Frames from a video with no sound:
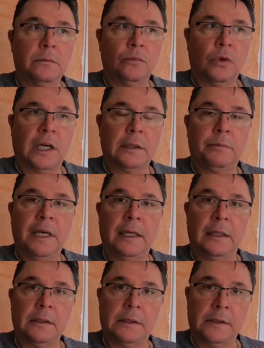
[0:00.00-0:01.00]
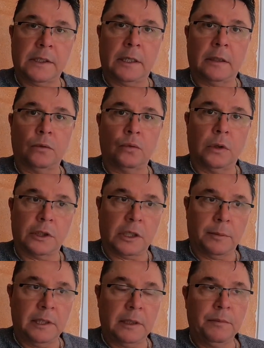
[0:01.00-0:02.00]
Murat Bey size
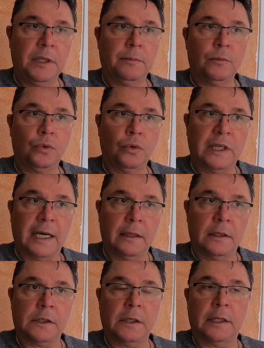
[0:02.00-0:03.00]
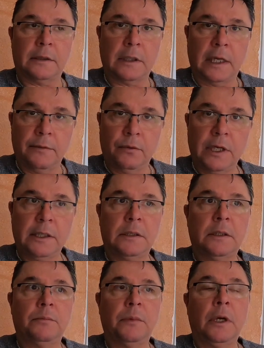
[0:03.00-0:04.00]
ulaşabilir miyim? Dün kendisine telefon
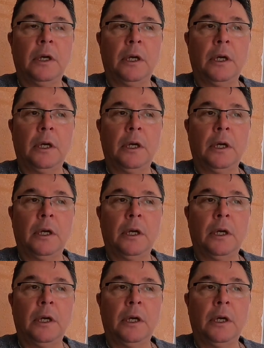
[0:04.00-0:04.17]
ettim.